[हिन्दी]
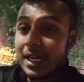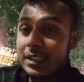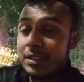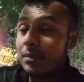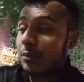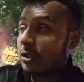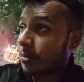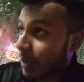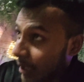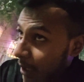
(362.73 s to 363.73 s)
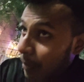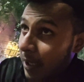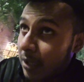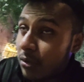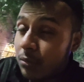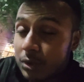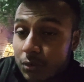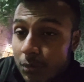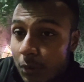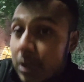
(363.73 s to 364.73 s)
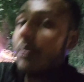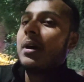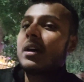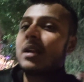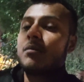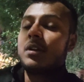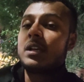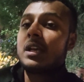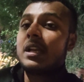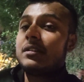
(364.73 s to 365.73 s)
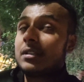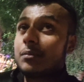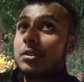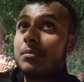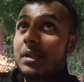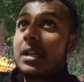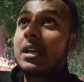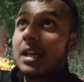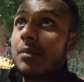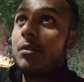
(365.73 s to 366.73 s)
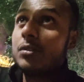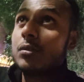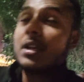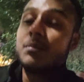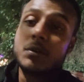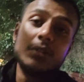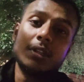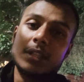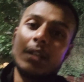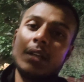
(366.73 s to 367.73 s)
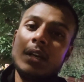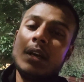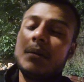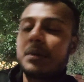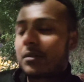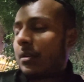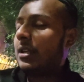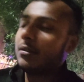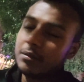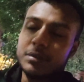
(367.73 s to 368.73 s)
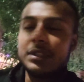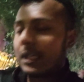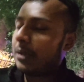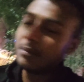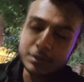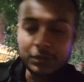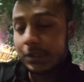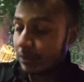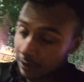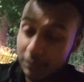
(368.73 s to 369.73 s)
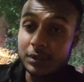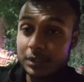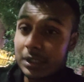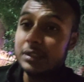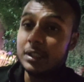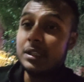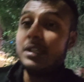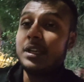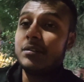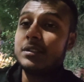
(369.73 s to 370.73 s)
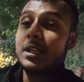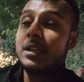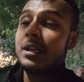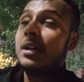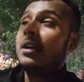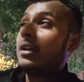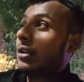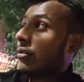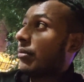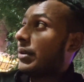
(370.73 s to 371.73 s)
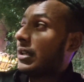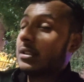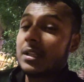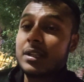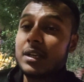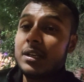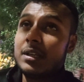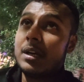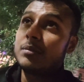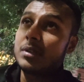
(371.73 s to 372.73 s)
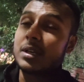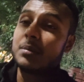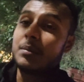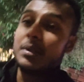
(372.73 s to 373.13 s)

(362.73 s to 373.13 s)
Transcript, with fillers: हैंड सैंड में पुशअप कर नहीं पा रहा तो मुझे वो बहुत दिमाग ख़राब हो रहा है कि हैंड सैंड पुशअप मेरे ख़राब हो चुके हैं बहुत सारे और कोई नहीं हो जाएगा मैं कोशिश करूँगा कि जल्दी ठीक हो जाए तो अभी घर चलते हैं आपसे घर पे